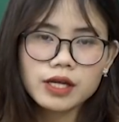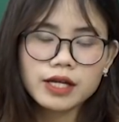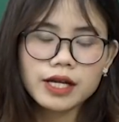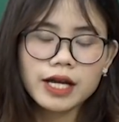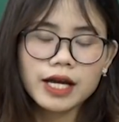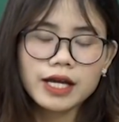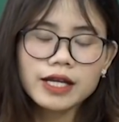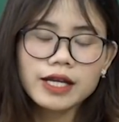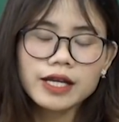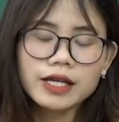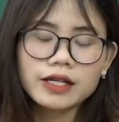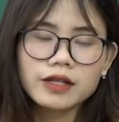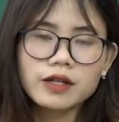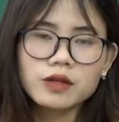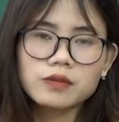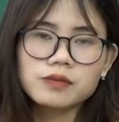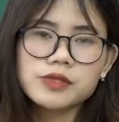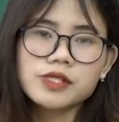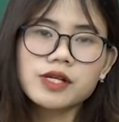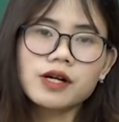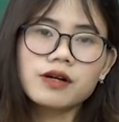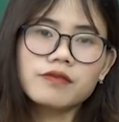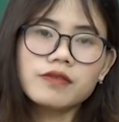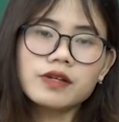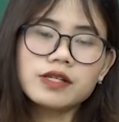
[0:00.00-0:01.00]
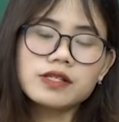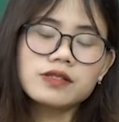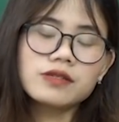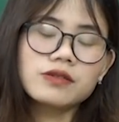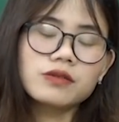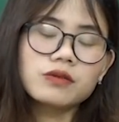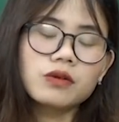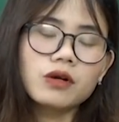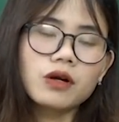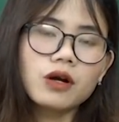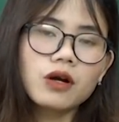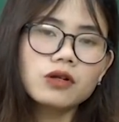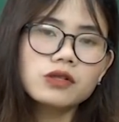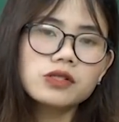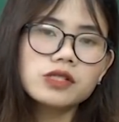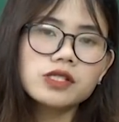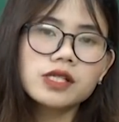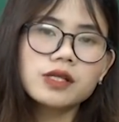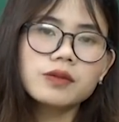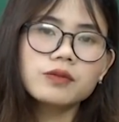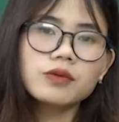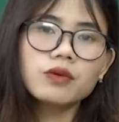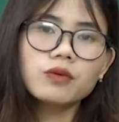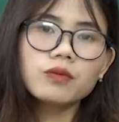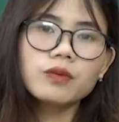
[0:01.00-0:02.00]
Cái hành động trở về rừng của con
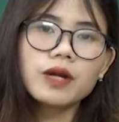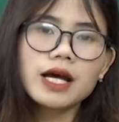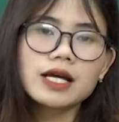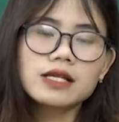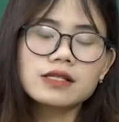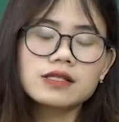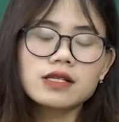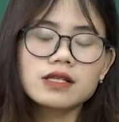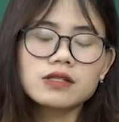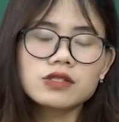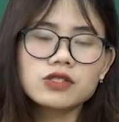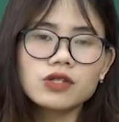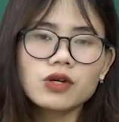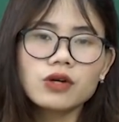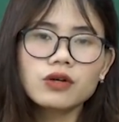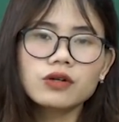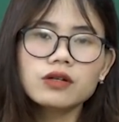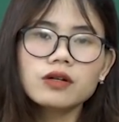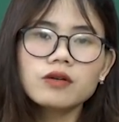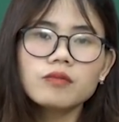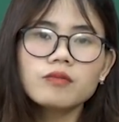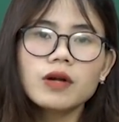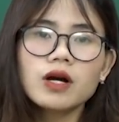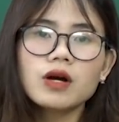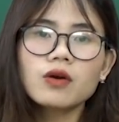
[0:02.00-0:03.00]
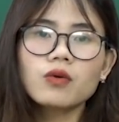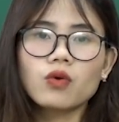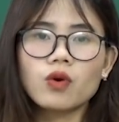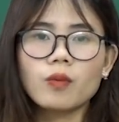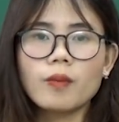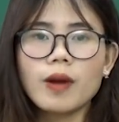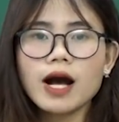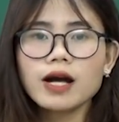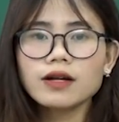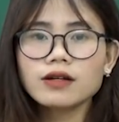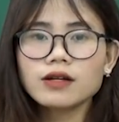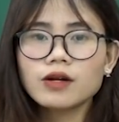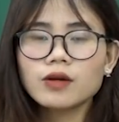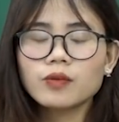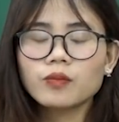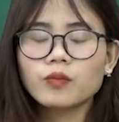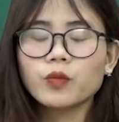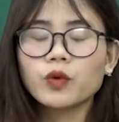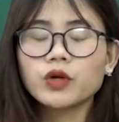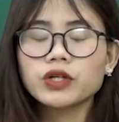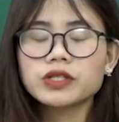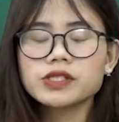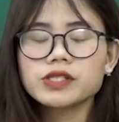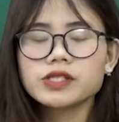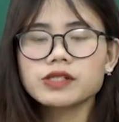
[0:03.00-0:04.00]
chim cũng đại diện cho ước mơ của bác
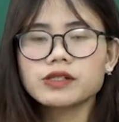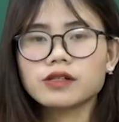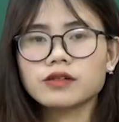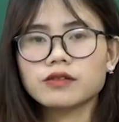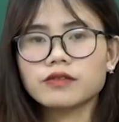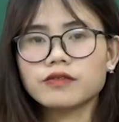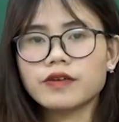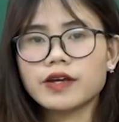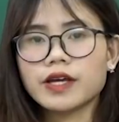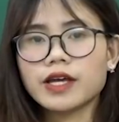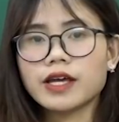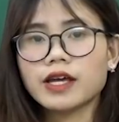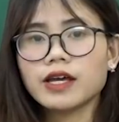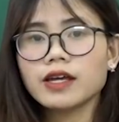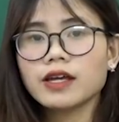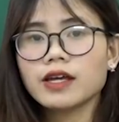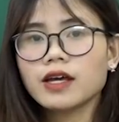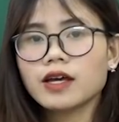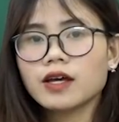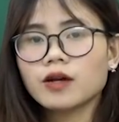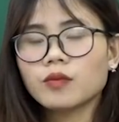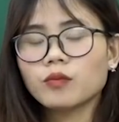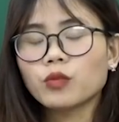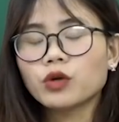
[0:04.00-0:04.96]
muốn trở về,